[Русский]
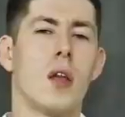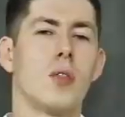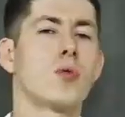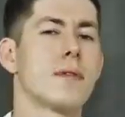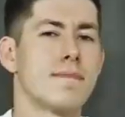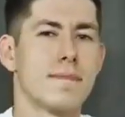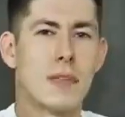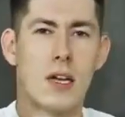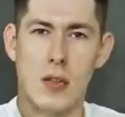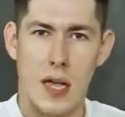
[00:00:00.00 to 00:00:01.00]
Ну
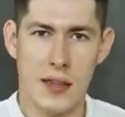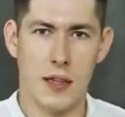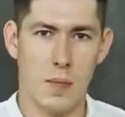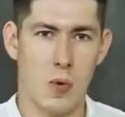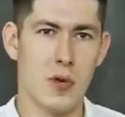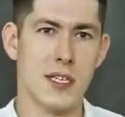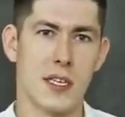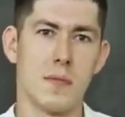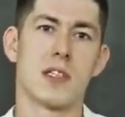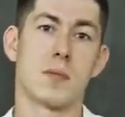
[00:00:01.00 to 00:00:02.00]
да ладно, бог с
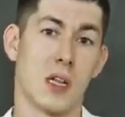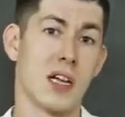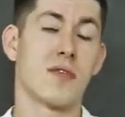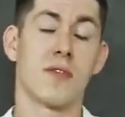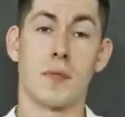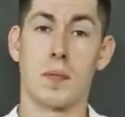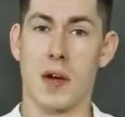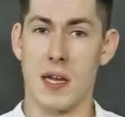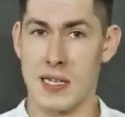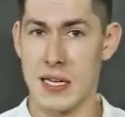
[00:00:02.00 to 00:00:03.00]
ними, с плановыми
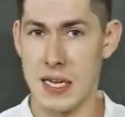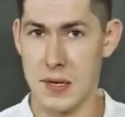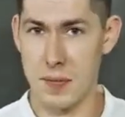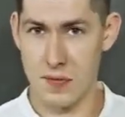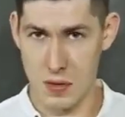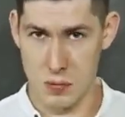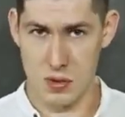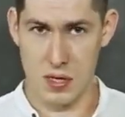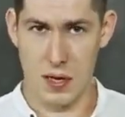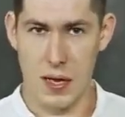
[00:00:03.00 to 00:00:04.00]
показателями
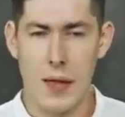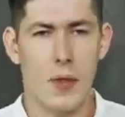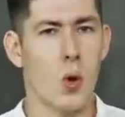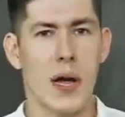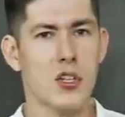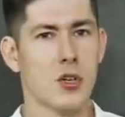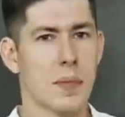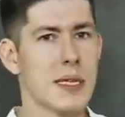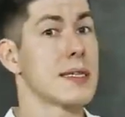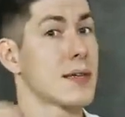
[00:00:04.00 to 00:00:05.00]
выпуска. Но как же
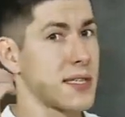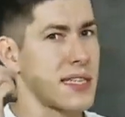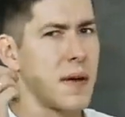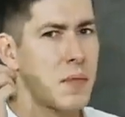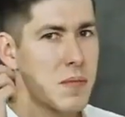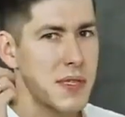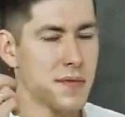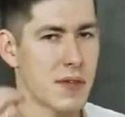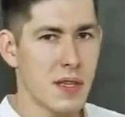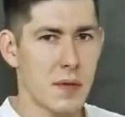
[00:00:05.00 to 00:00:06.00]
быть самым
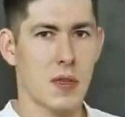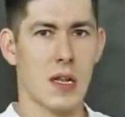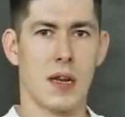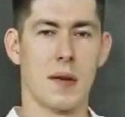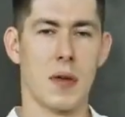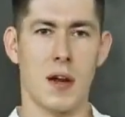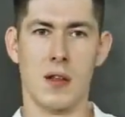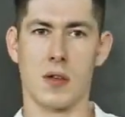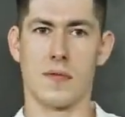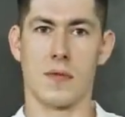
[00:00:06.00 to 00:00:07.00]
святым для
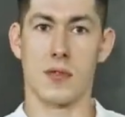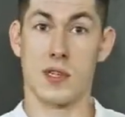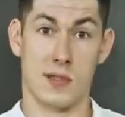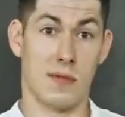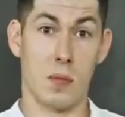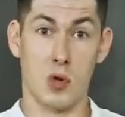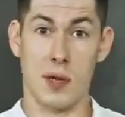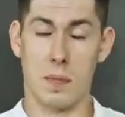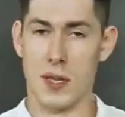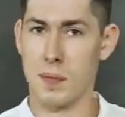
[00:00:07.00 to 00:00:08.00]
либералов, со
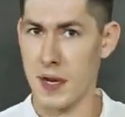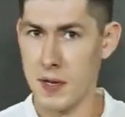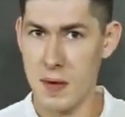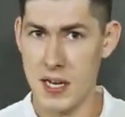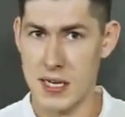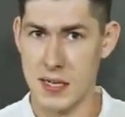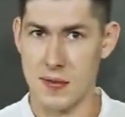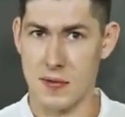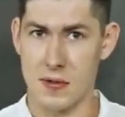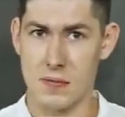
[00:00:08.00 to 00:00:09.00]
свободой
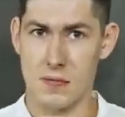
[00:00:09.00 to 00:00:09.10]
предпринимательства?